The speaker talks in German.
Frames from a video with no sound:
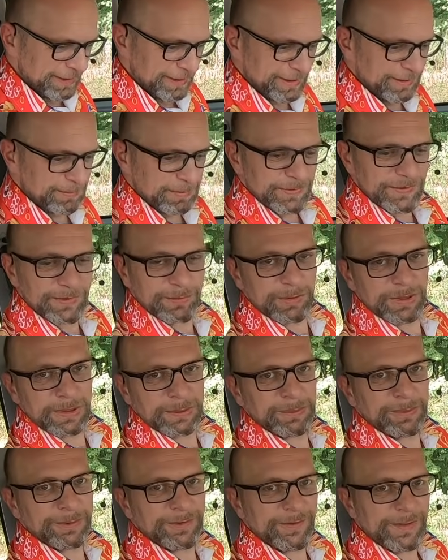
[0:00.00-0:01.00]
Ich bin
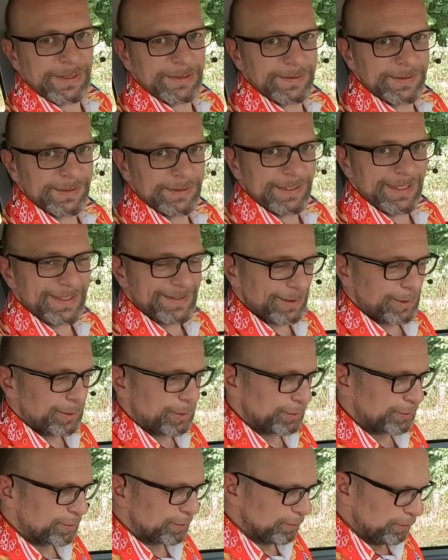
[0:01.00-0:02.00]
zugegebenermaßen das
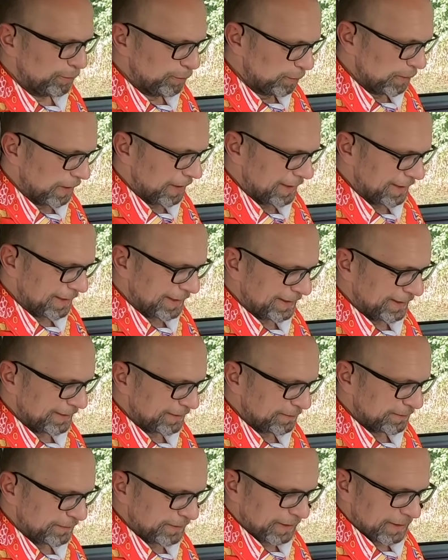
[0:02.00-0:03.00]
Auto nur alleine
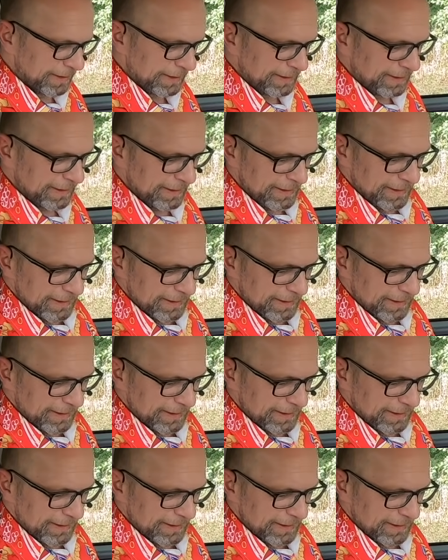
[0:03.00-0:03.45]
gefahren,